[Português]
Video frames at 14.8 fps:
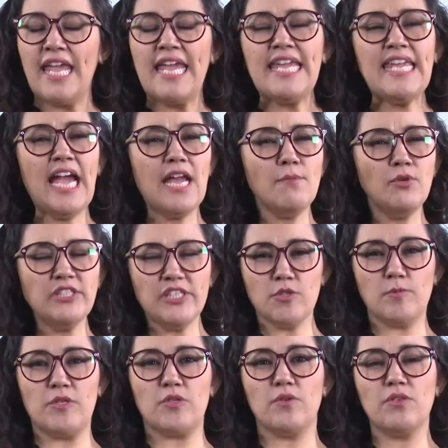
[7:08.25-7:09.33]
E aí, muitas
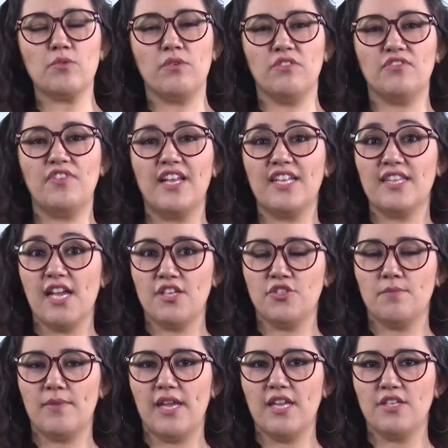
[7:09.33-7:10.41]
pessoas, quando falam Idade
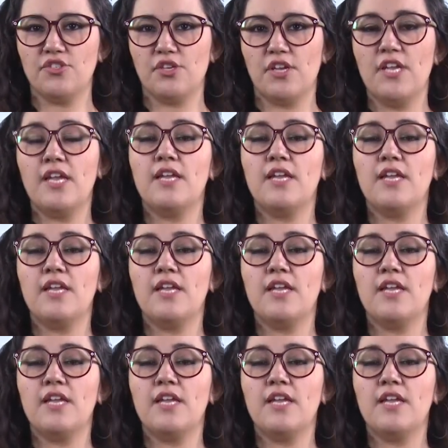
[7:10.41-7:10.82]
Média,